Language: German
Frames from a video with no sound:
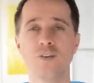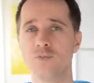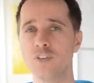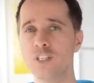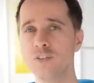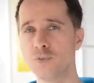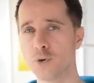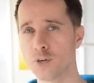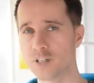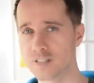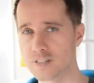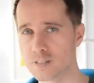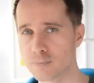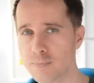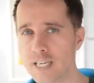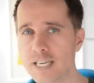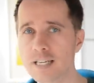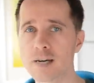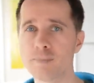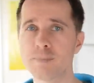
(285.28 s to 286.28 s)
wie würde es
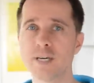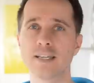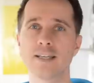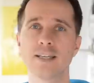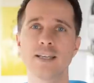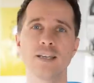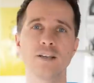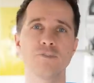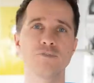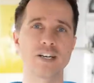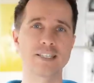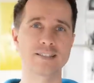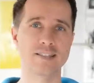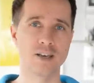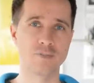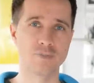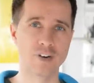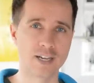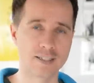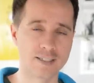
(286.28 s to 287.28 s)
mir dabei gehen, was
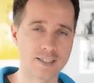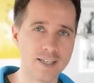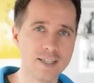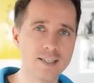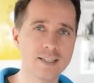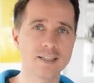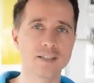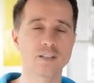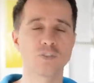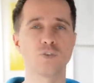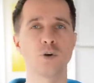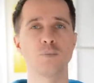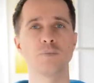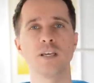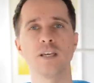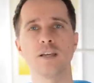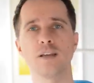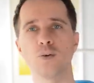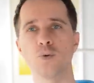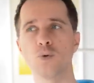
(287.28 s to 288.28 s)
erwarte ich jetzt vom
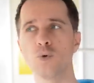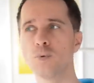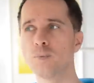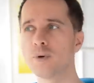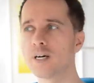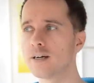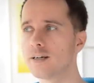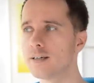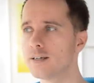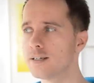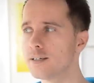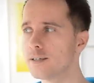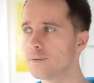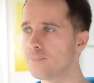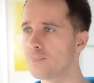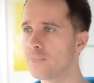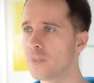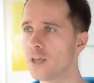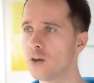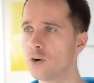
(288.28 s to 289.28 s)
Gegenüber
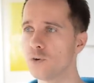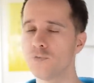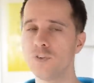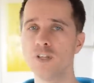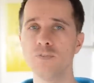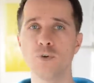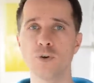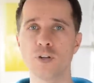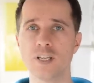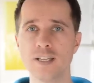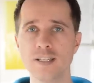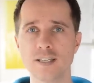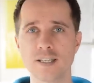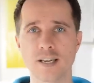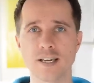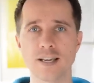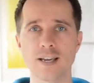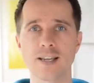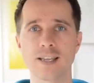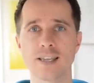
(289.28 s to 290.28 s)
ähm, und wie würde ich
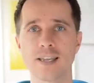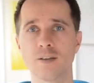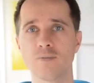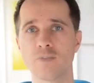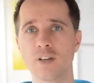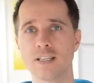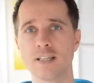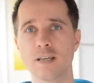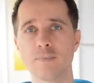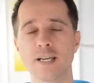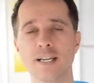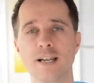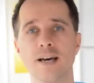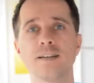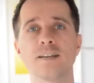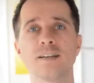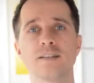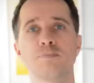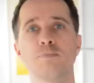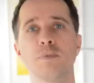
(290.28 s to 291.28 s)
reagieren, wenn jemand
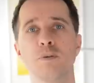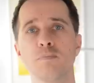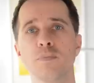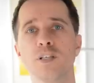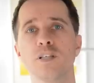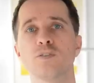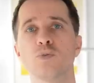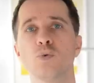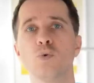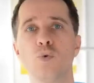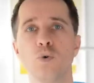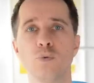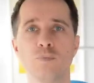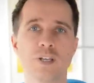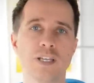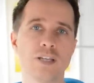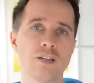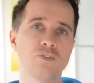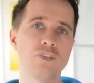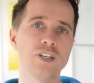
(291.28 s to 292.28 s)
anderes mit mir so
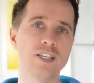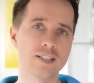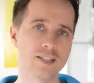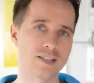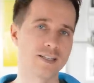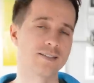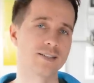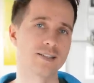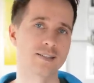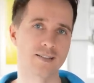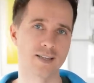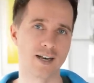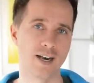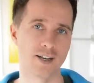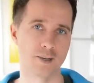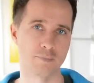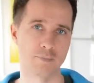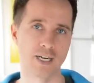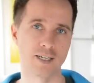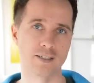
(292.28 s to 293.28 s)
umgeht, wie ich das jetzt
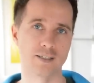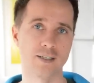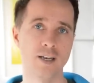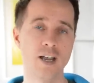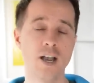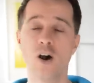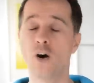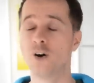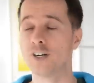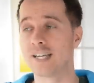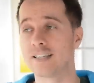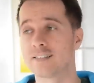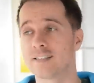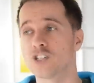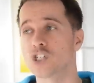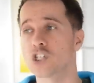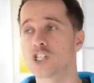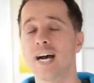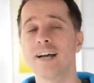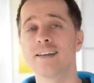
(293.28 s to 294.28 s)
gerade mache. Und das
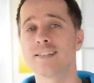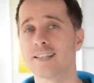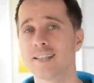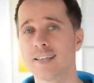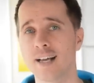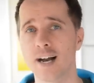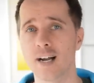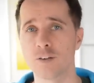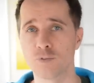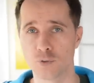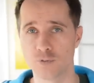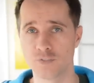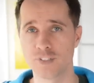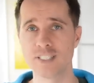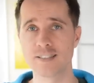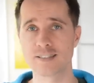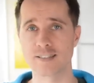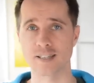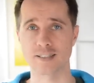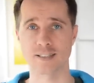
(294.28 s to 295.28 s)
ist scheißegal. Wie
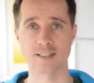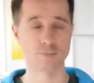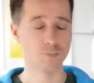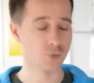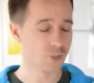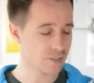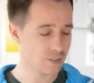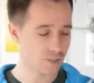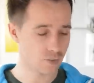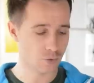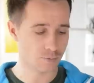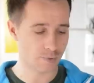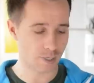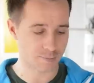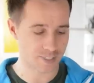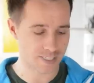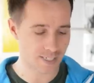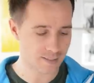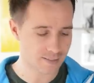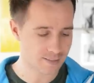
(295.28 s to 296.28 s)
gesagt, das muss nicht nur beim
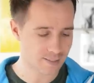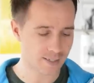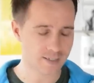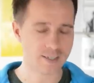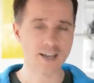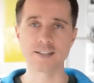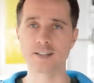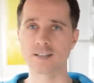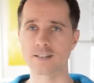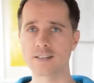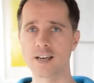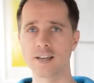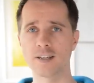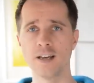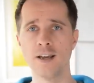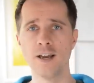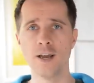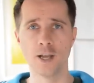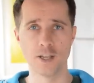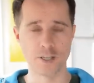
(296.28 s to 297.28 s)
Sex sein, nein, das kann
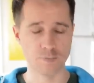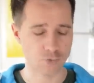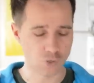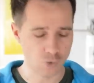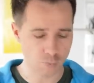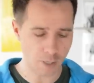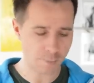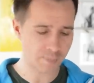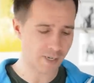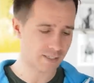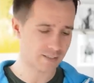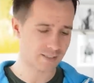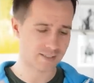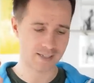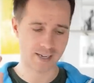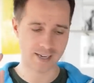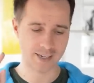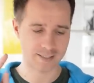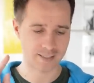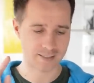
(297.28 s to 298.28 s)
im Supermarkt
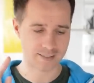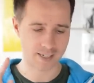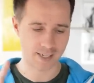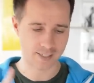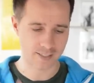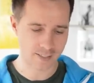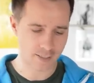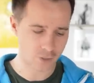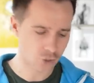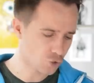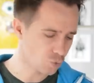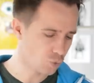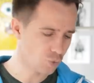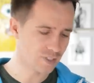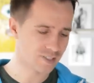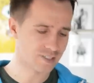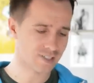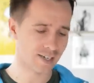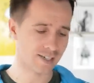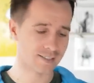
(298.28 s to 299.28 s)
sein, das kann in der
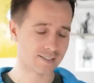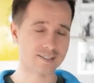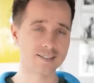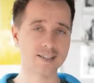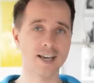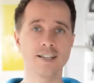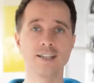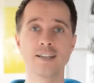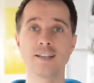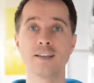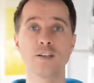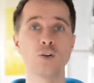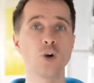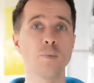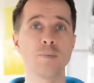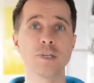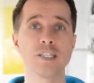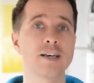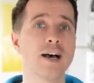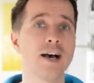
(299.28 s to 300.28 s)
Schule sein, das kann in den
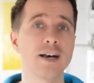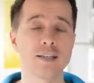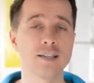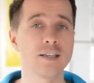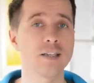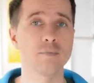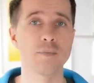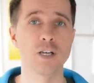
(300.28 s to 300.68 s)
Kommentaren hier